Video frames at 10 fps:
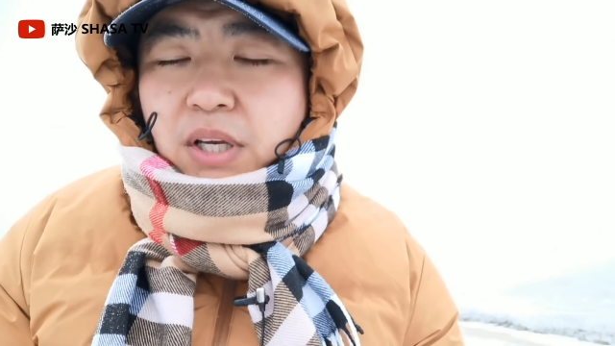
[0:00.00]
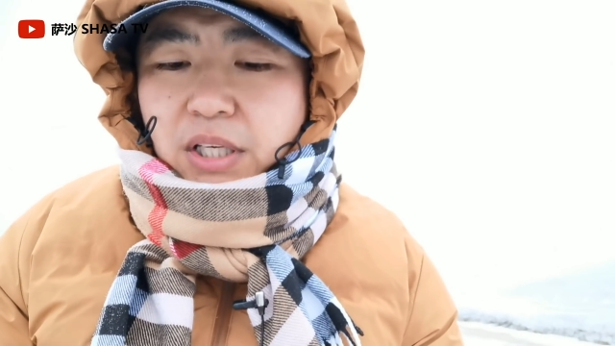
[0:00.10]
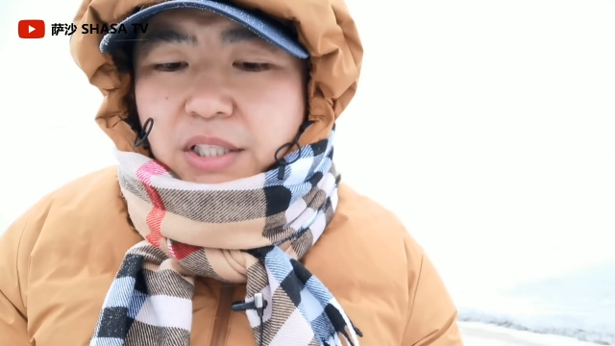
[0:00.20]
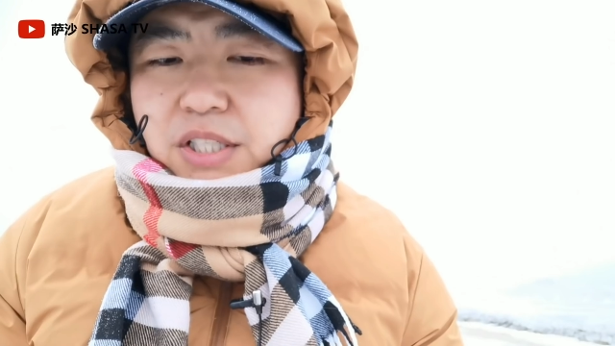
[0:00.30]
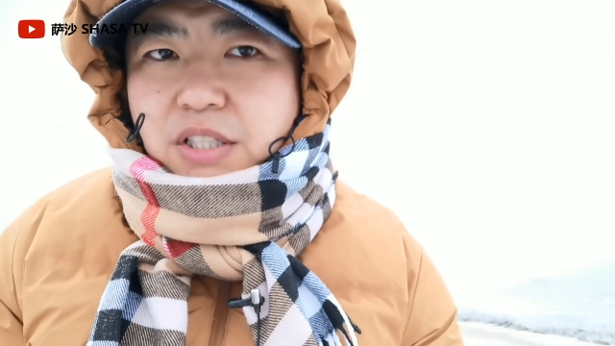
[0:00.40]

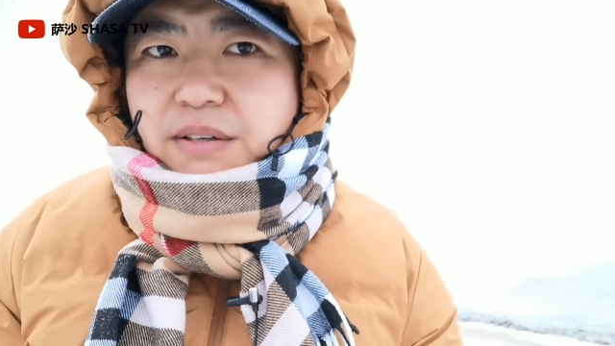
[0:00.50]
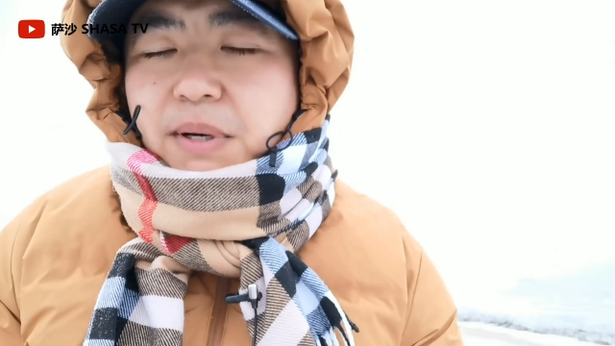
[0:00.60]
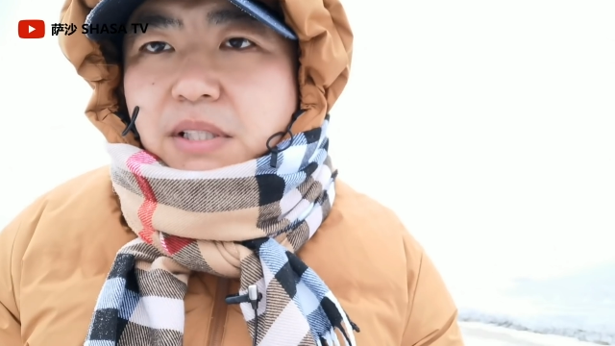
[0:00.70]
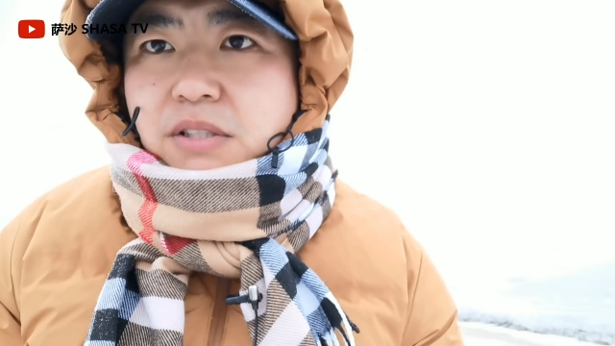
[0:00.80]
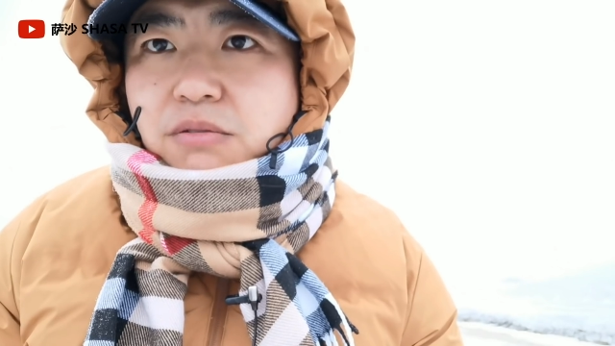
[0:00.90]
以及日
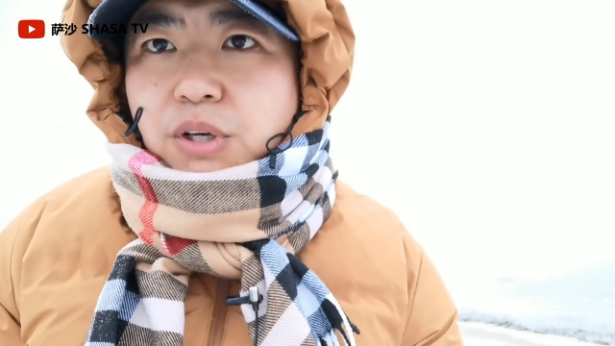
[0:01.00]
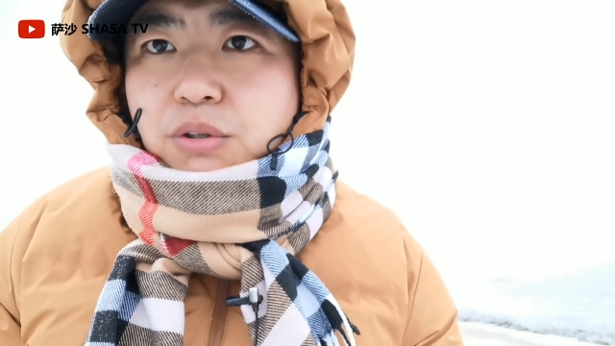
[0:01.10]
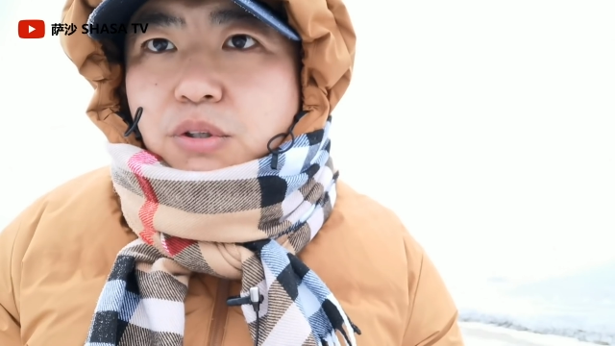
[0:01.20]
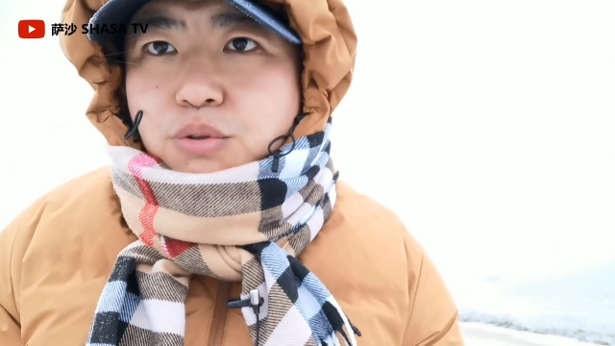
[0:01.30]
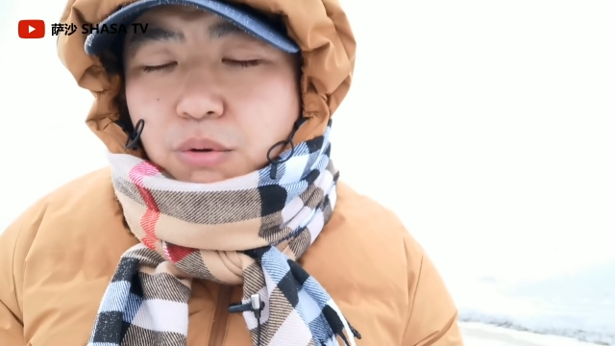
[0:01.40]
本自卫队
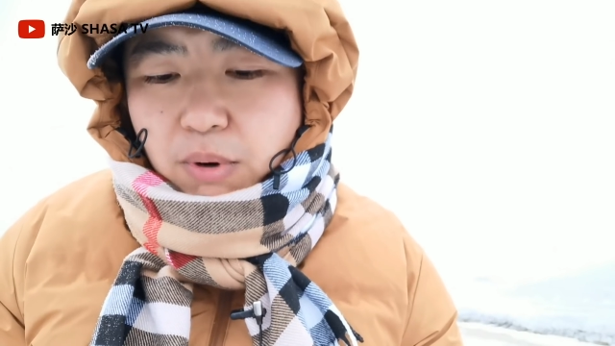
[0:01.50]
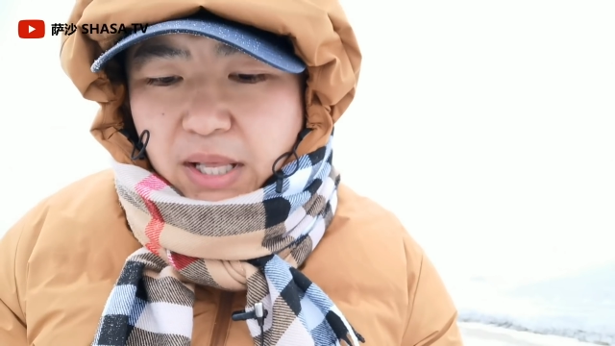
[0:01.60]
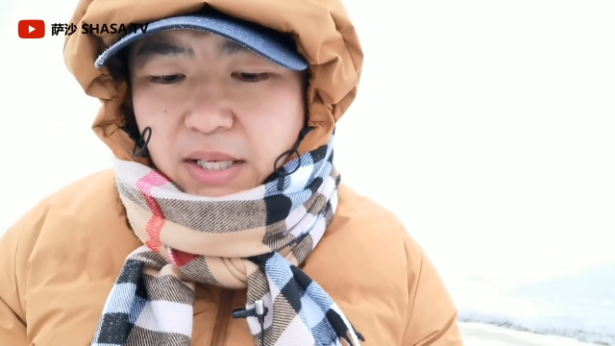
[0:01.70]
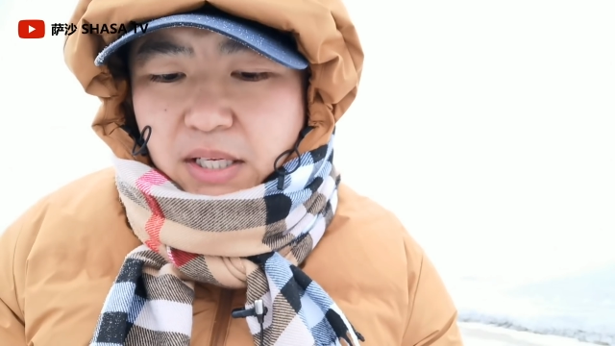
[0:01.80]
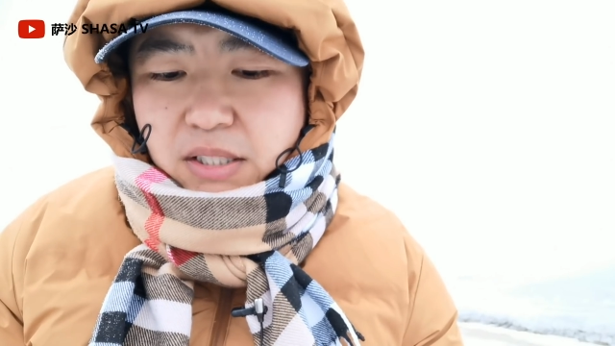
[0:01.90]
的军官
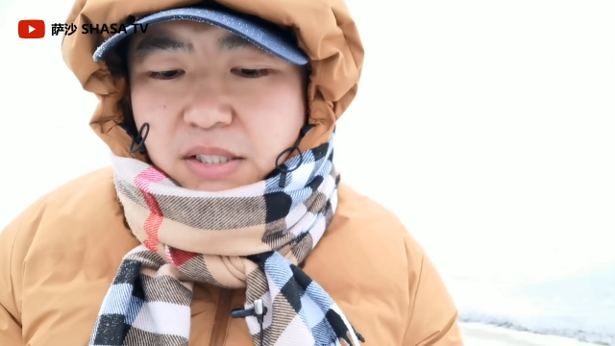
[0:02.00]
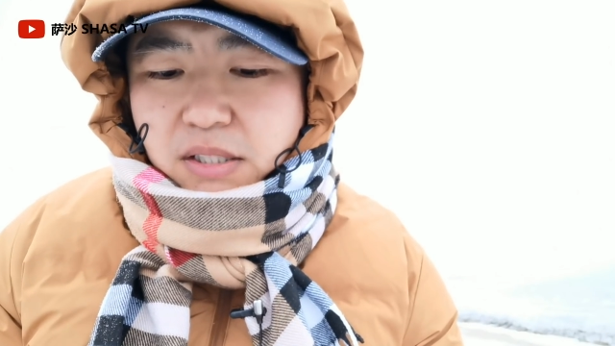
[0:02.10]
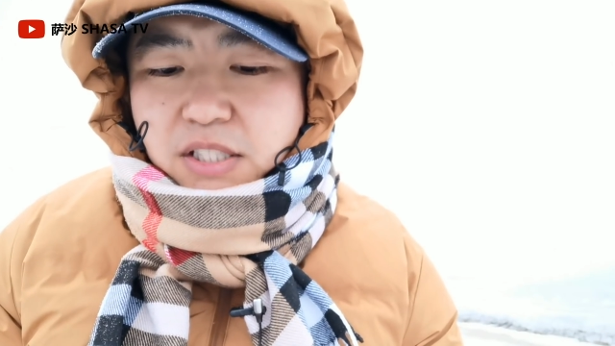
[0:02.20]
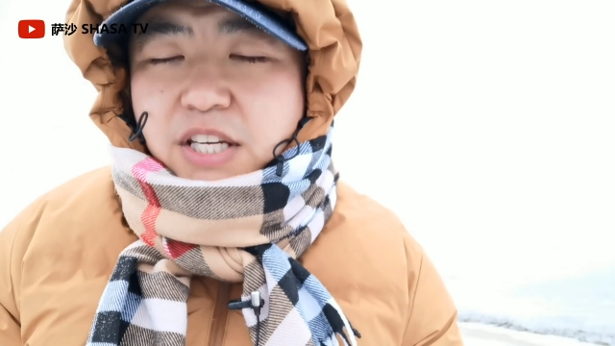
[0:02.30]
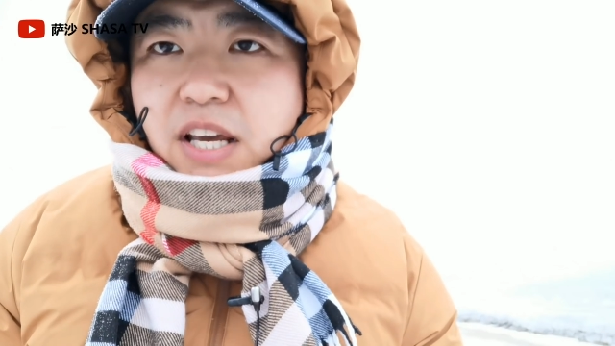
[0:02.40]

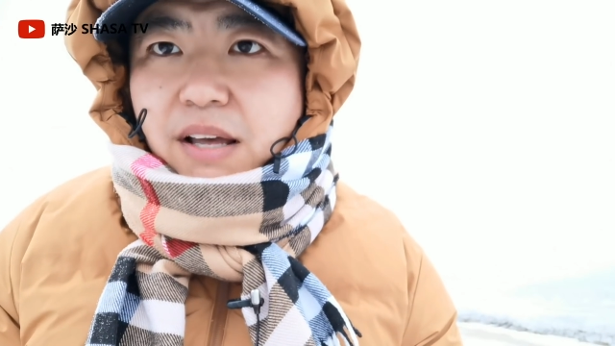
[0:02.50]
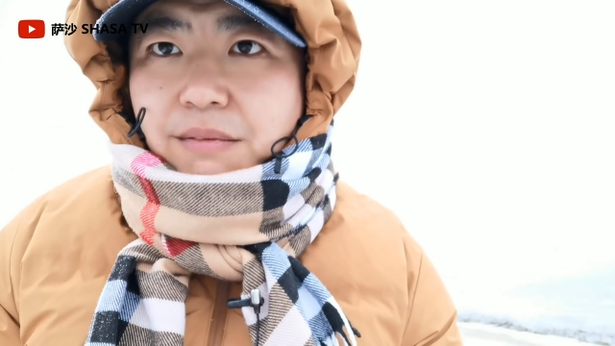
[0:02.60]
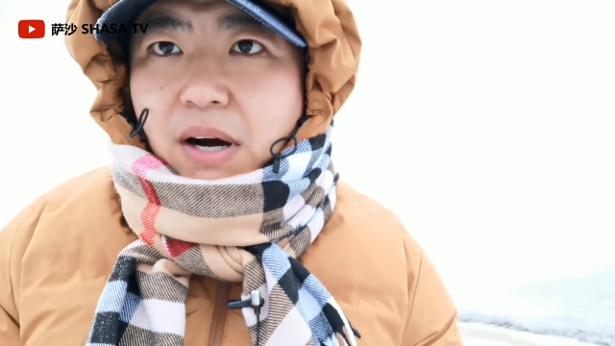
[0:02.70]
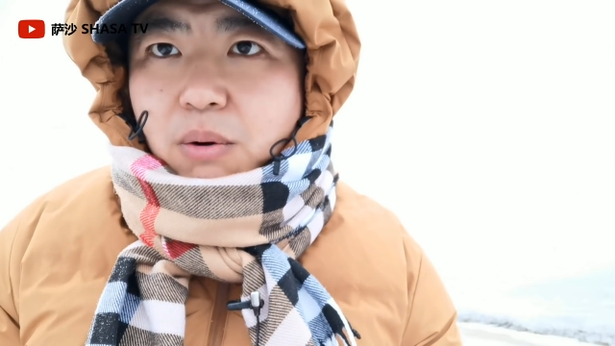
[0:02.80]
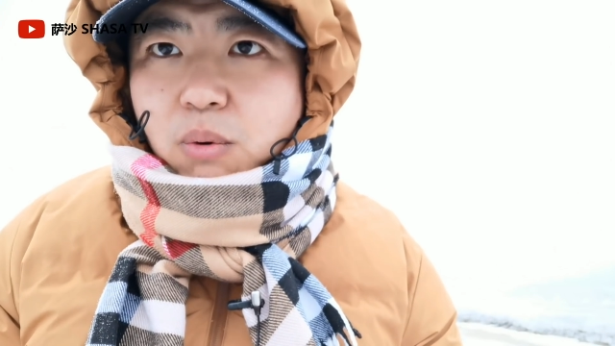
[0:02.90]
前
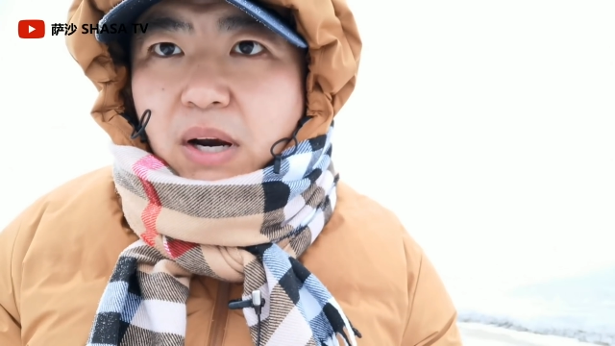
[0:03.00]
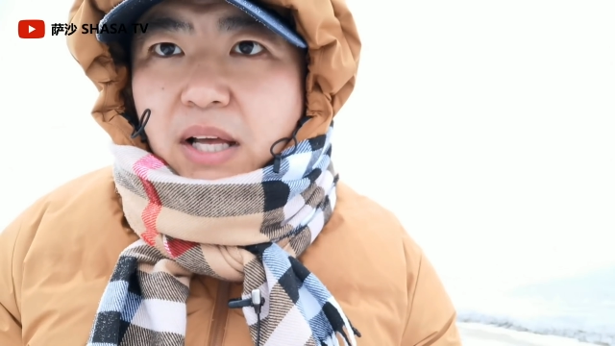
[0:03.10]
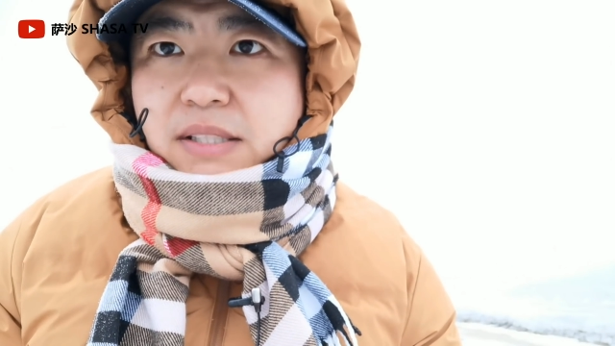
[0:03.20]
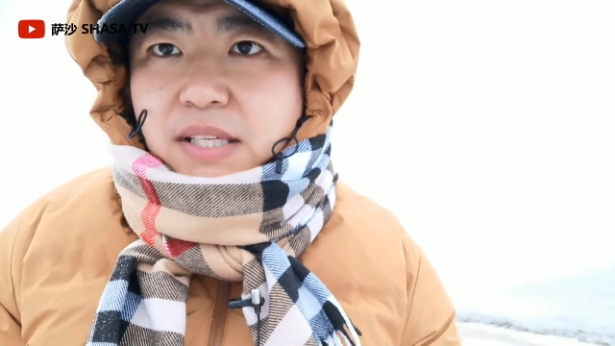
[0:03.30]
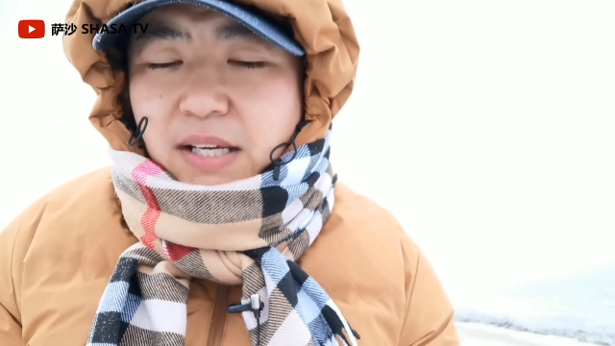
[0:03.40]
往乌克
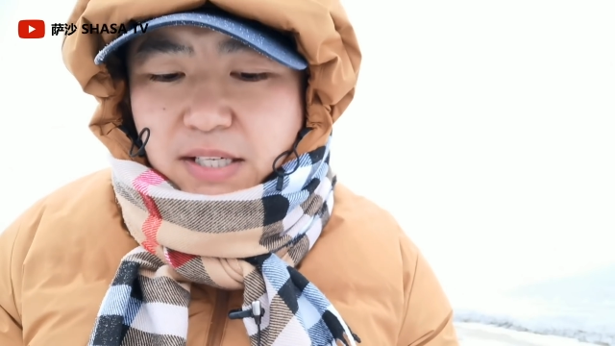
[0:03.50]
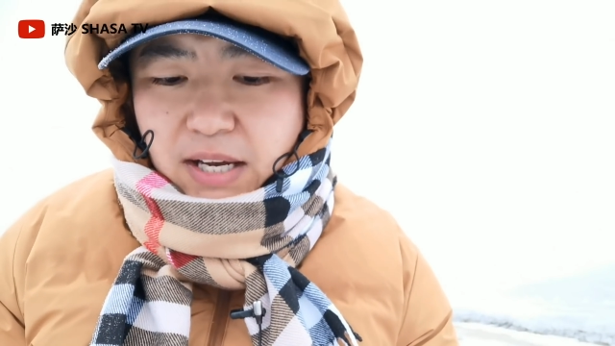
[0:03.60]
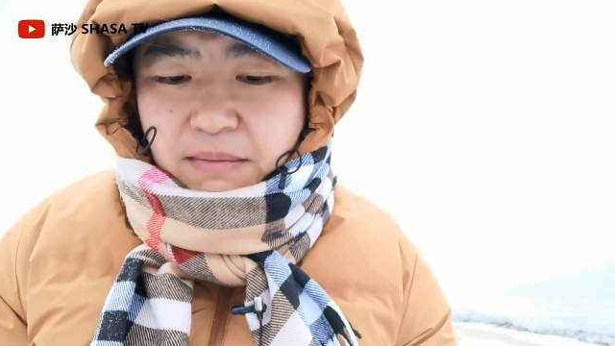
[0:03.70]
兰参战。